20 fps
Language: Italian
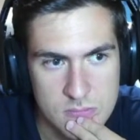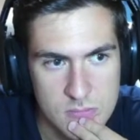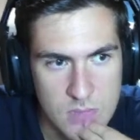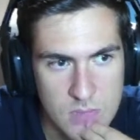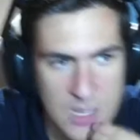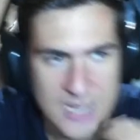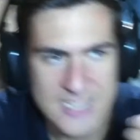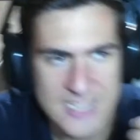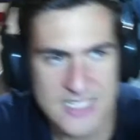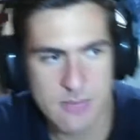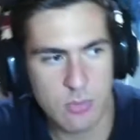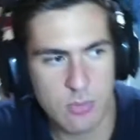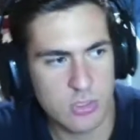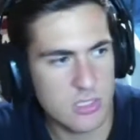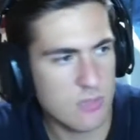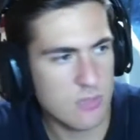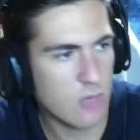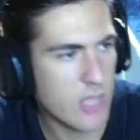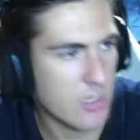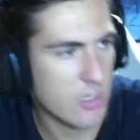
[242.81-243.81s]
Anche se molti di
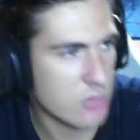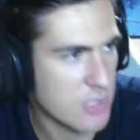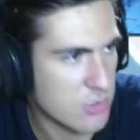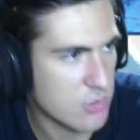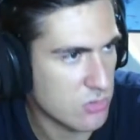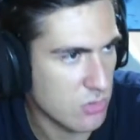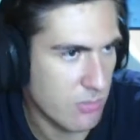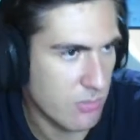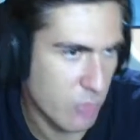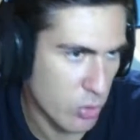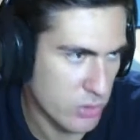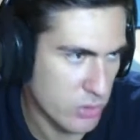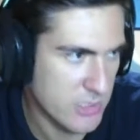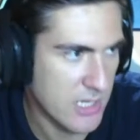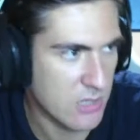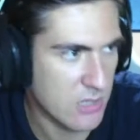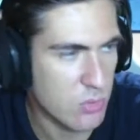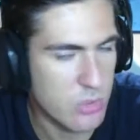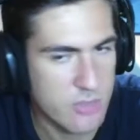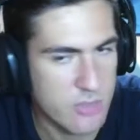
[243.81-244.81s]
voi hanno detto, molti,
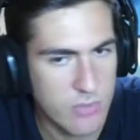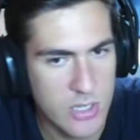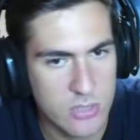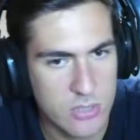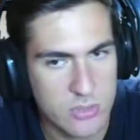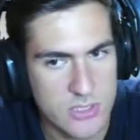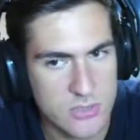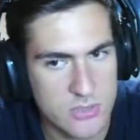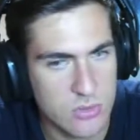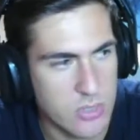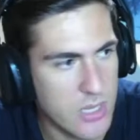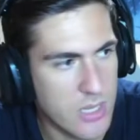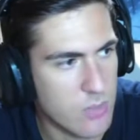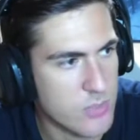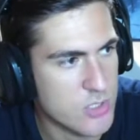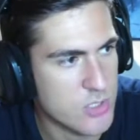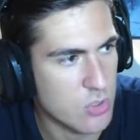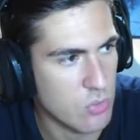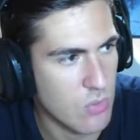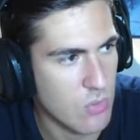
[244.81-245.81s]
alcuni di voi hanno detto che
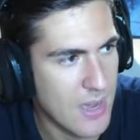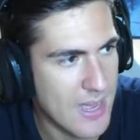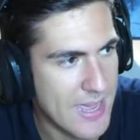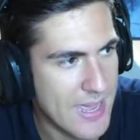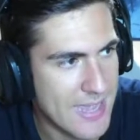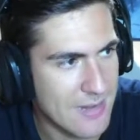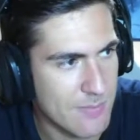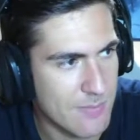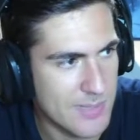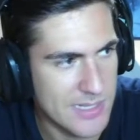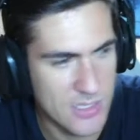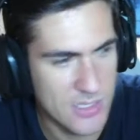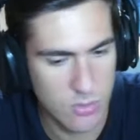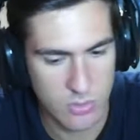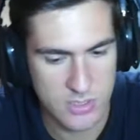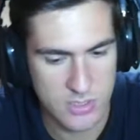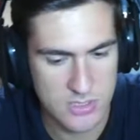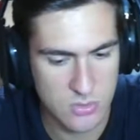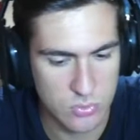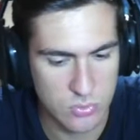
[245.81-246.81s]
questo qua è il
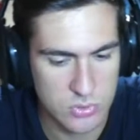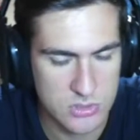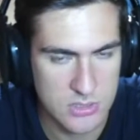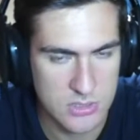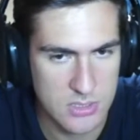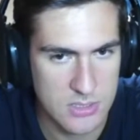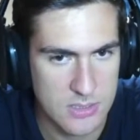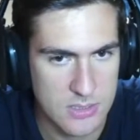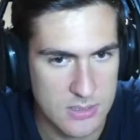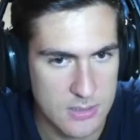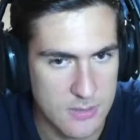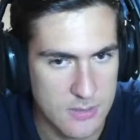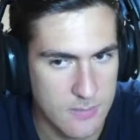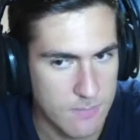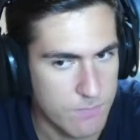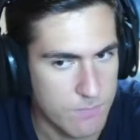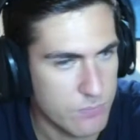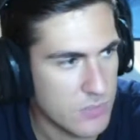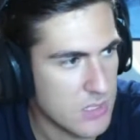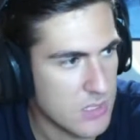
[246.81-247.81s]
migliore di tutti
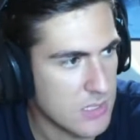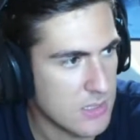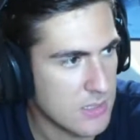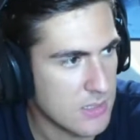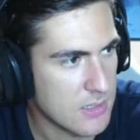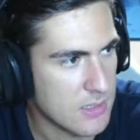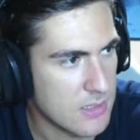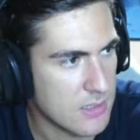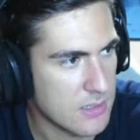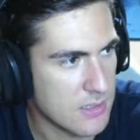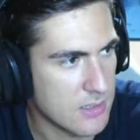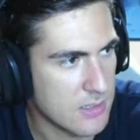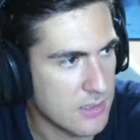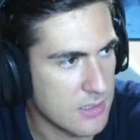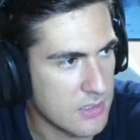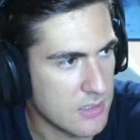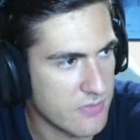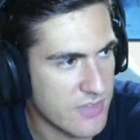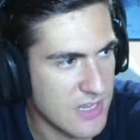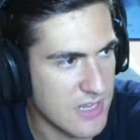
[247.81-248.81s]
eh,
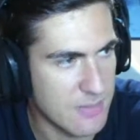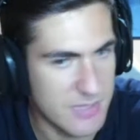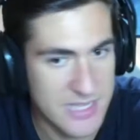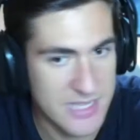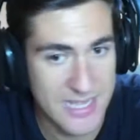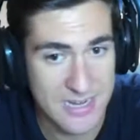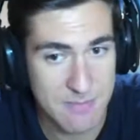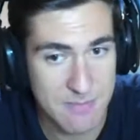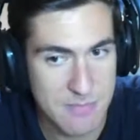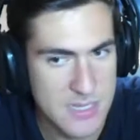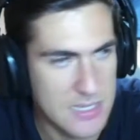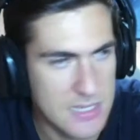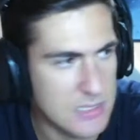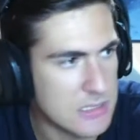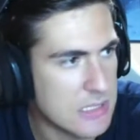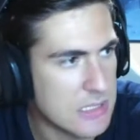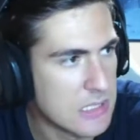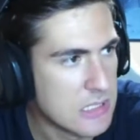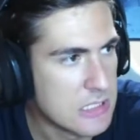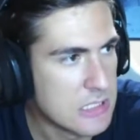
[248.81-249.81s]
i film dei
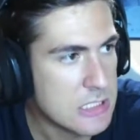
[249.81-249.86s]
rebuild.